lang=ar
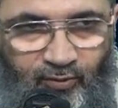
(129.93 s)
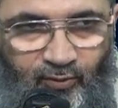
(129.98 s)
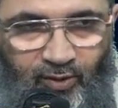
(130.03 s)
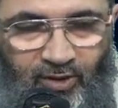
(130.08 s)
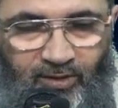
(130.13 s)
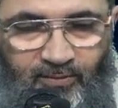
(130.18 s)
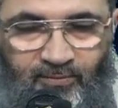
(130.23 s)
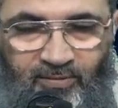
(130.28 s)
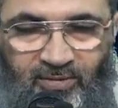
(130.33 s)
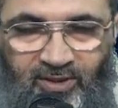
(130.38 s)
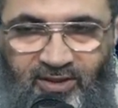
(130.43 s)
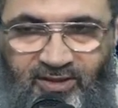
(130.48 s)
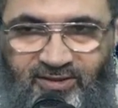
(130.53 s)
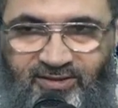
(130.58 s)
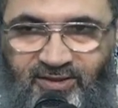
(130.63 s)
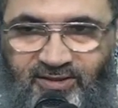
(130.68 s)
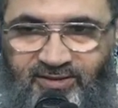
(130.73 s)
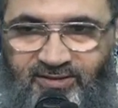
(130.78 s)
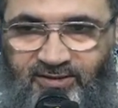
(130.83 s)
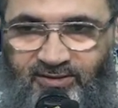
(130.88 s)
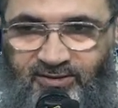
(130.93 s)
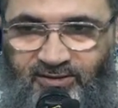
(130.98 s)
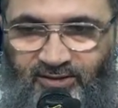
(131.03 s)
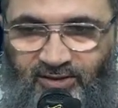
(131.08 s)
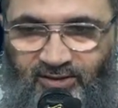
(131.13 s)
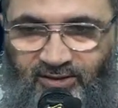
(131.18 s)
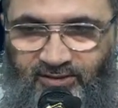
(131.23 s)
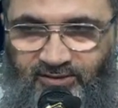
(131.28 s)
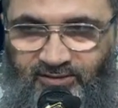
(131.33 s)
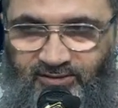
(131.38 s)
وأما
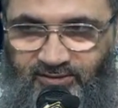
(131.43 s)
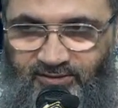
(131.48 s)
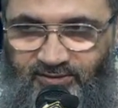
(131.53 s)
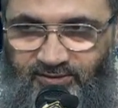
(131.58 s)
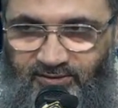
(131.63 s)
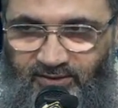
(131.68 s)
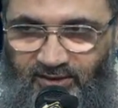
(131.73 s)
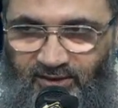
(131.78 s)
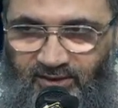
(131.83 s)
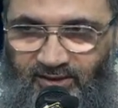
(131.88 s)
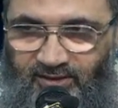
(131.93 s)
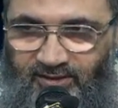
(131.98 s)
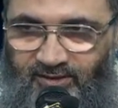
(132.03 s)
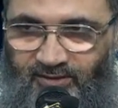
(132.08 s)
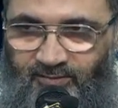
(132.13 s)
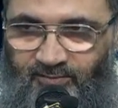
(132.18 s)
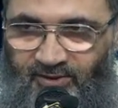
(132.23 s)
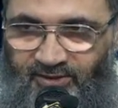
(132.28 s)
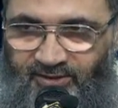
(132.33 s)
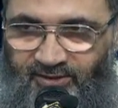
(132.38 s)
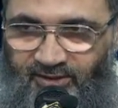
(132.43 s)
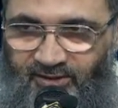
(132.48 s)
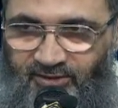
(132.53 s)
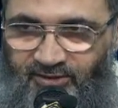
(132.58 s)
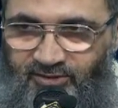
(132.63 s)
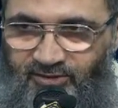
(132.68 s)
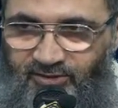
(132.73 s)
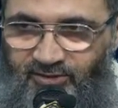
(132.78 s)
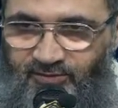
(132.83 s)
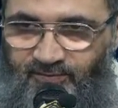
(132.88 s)
أساسيات هذا المنهج